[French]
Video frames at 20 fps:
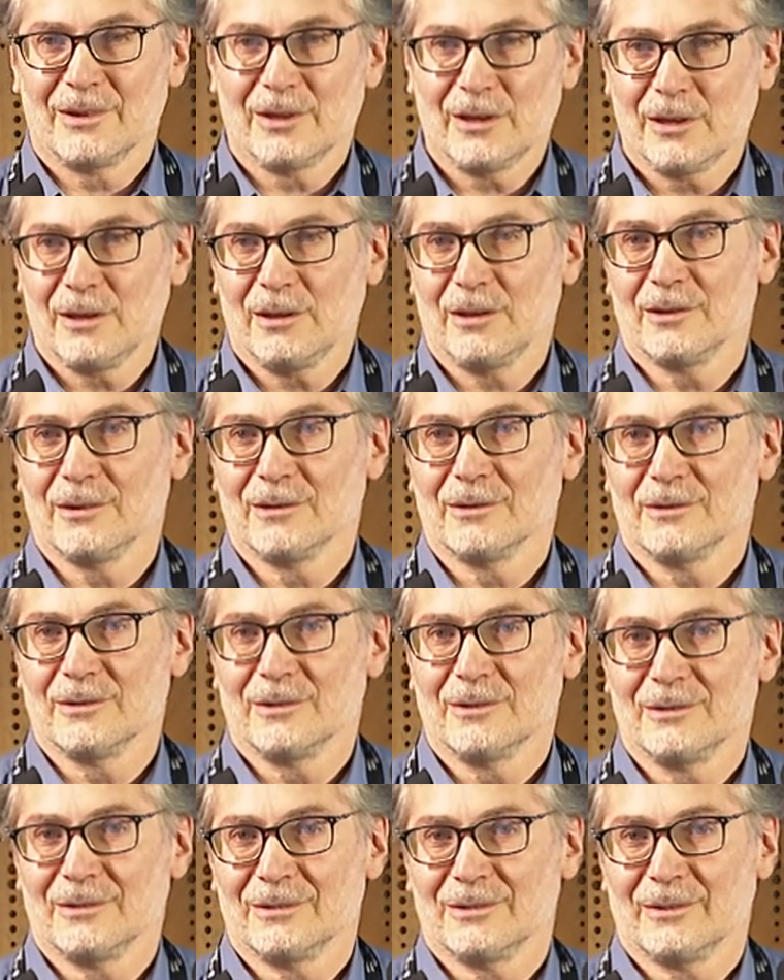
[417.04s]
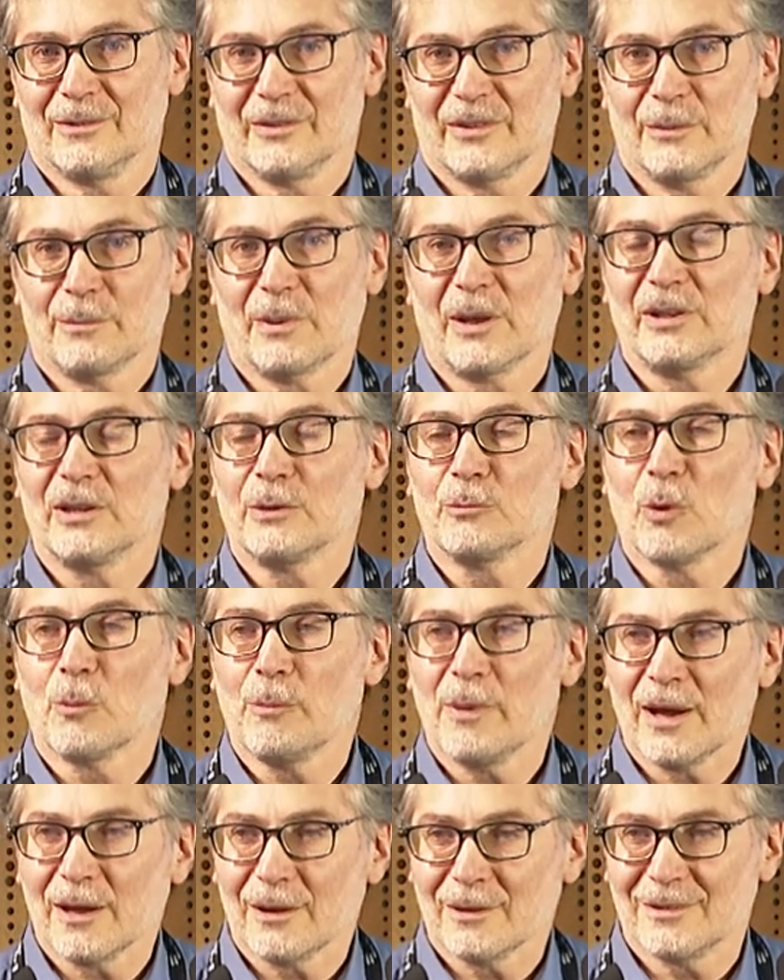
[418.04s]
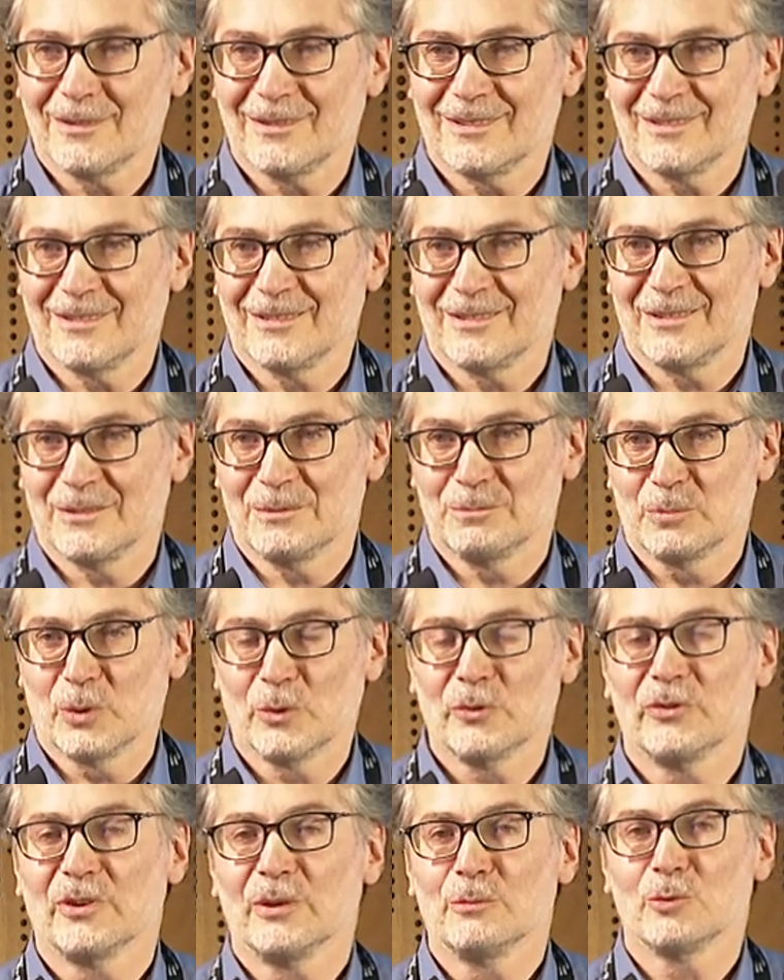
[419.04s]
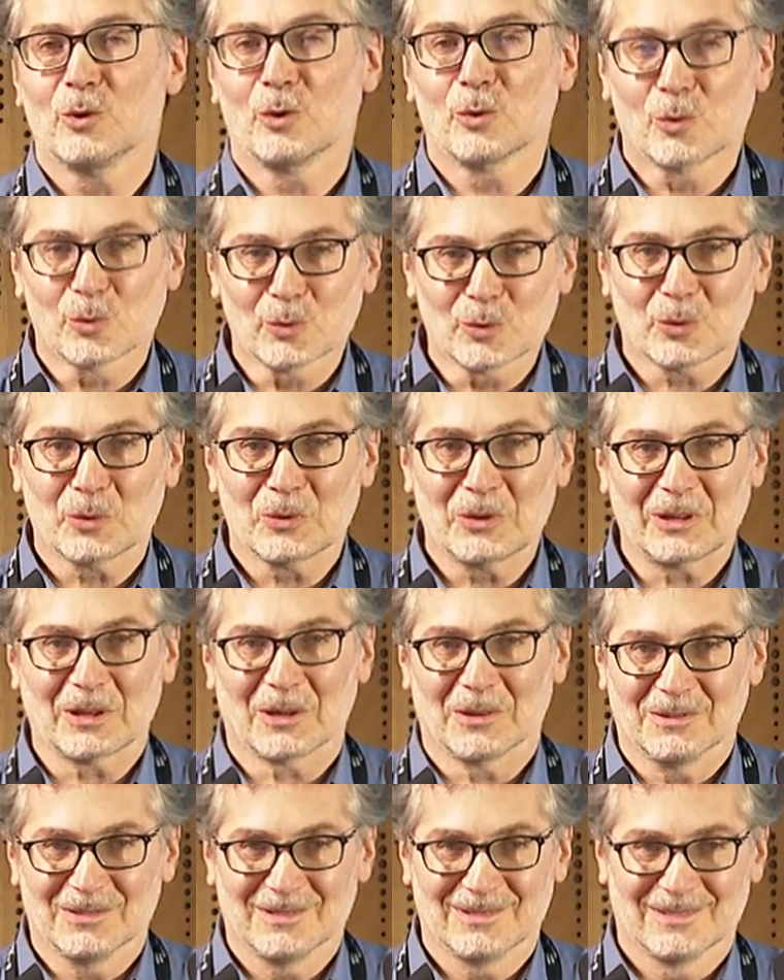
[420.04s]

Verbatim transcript: et euh, c'est pratiquement pas euh, possible de le contredire,